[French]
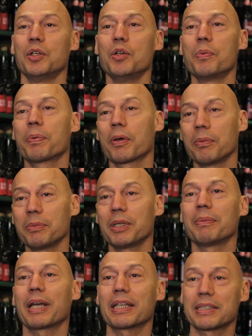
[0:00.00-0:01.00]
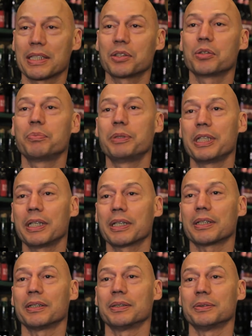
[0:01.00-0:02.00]
le premier magasin de
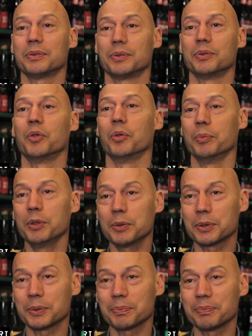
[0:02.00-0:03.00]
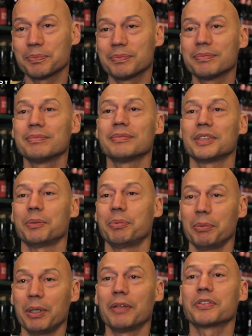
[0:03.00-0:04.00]
bière au monde
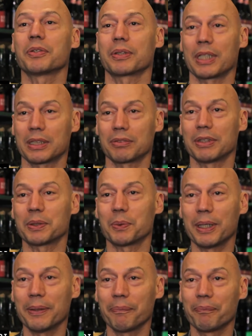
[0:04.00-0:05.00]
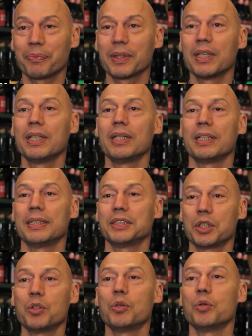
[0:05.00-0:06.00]
depuis 1983.
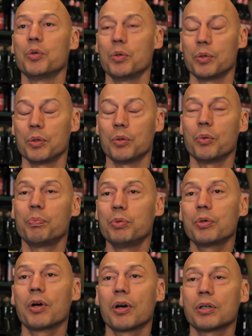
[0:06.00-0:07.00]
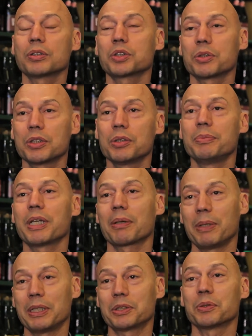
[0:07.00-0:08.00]
J'ai le plus grand choix de bière
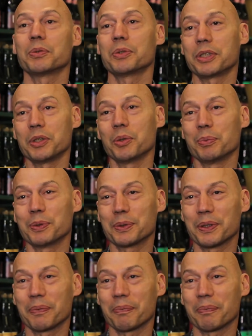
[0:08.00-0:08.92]
belge aussi au monde.